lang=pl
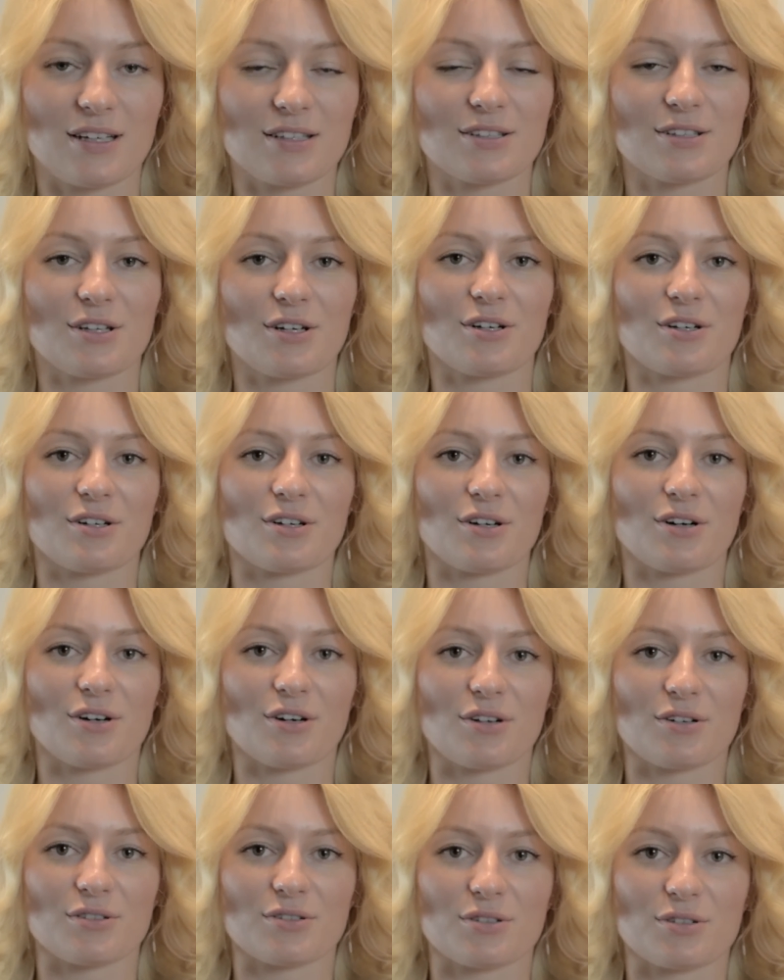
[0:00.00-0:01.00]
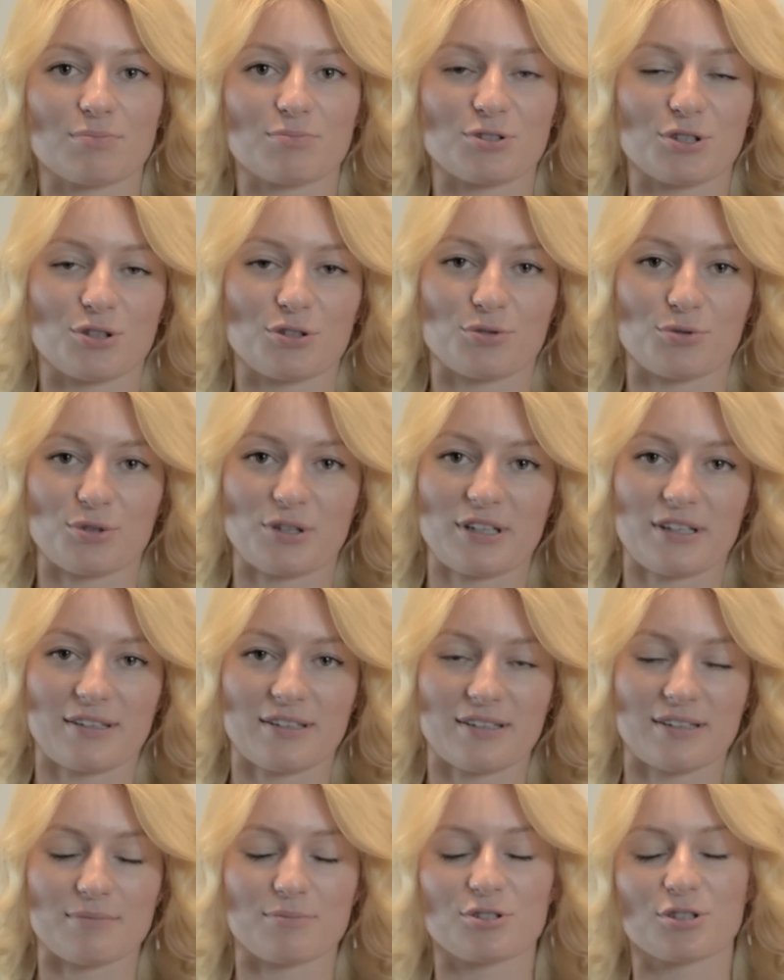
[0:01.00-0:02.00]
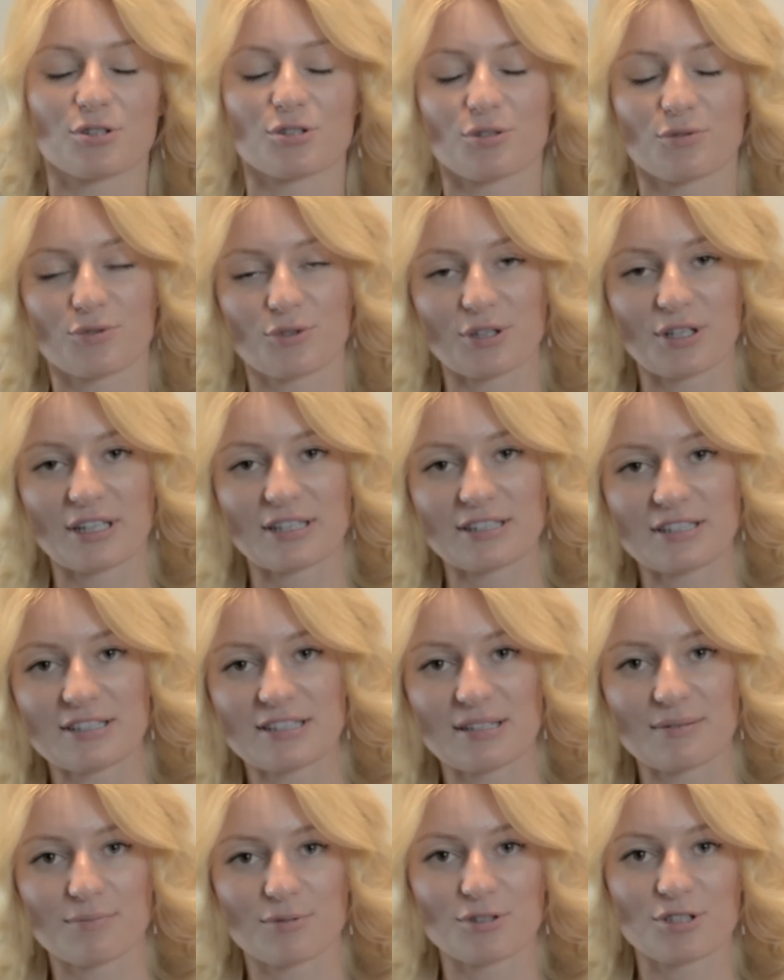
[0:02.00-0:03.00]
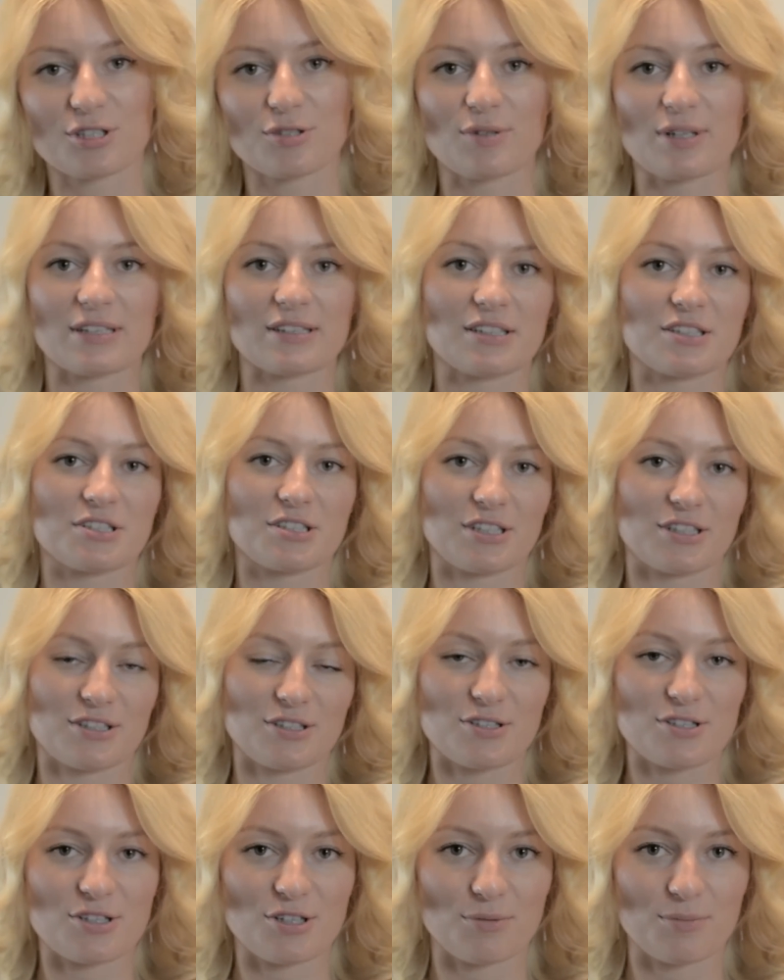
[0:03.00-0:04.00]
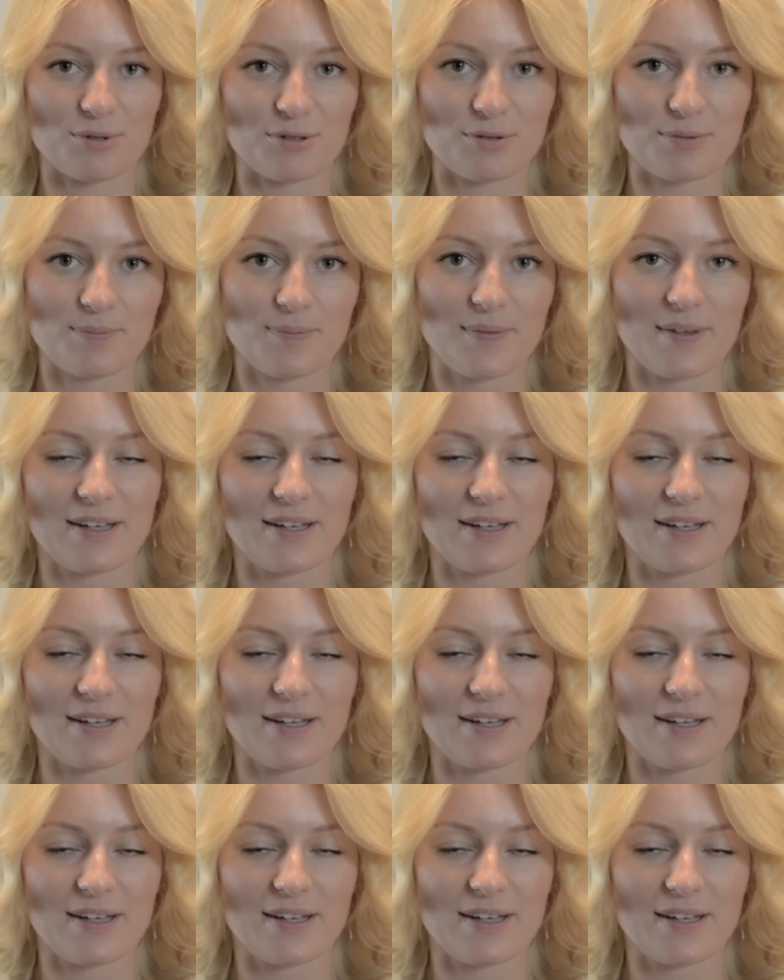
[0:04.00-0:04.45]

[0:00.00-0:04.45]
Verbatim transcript: to przygotuję, przygotowuję jakiś tam posiłek na cztery osoby